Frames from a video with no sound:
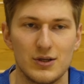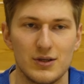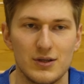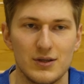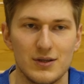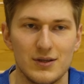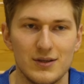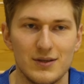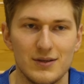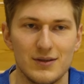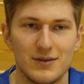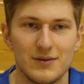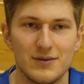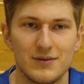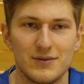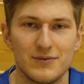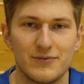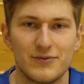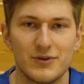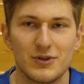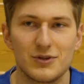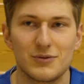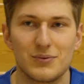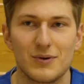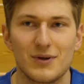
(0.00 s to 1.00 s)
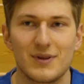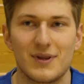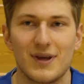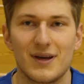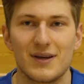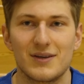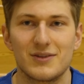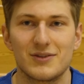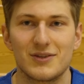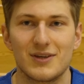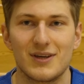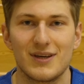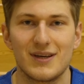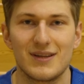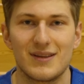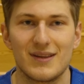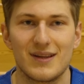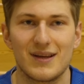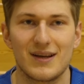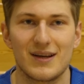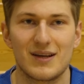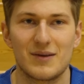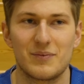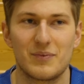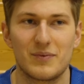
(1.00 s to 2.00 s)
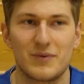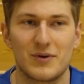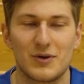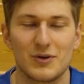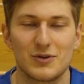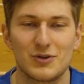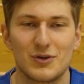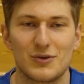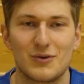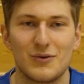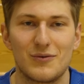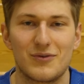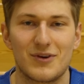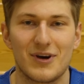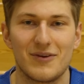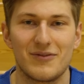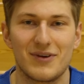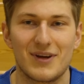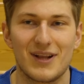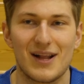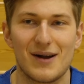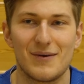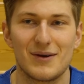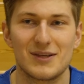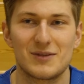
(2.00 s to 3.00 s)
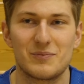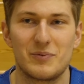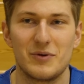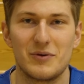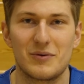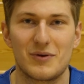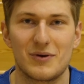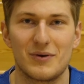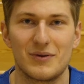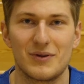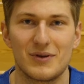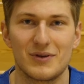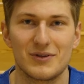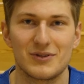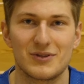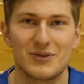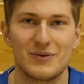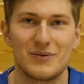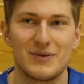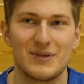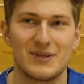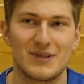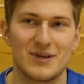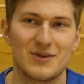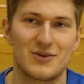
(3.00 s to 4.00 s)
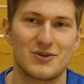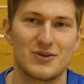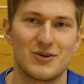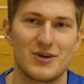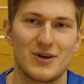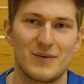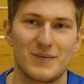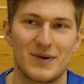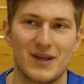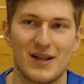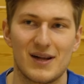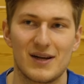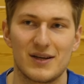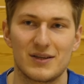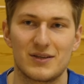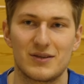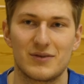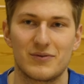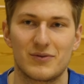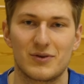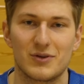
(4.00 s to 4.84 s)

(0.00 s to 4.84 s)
I wyszło tak, że jednak koszykówka wygrała z piłką nożną i zacząłem grać w